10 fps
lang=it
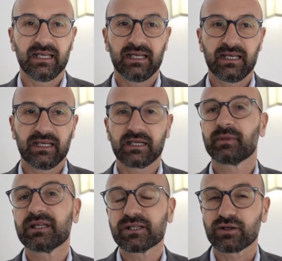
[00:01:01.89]
Eh,
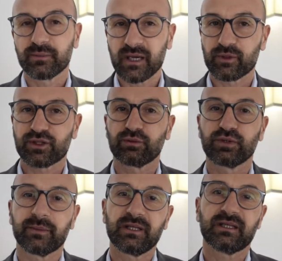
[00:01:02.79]
ribadisco, abbiamo
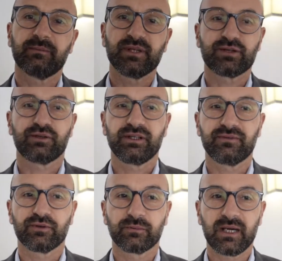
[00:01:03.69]
assolutamente bisogno
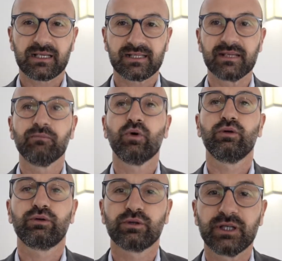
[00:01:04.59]
di formarsi
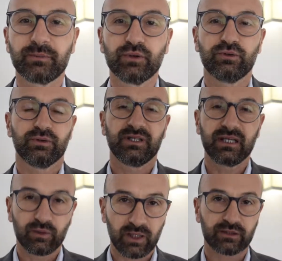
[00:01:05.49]
molto di più
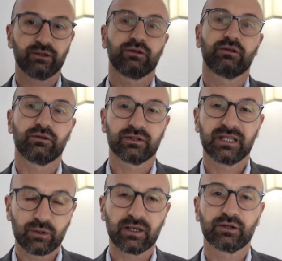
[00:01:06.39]
di,
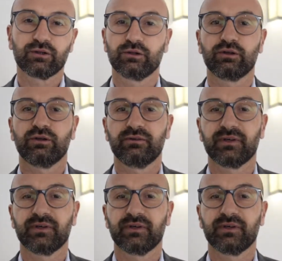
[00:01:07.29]
non, di quanto non lo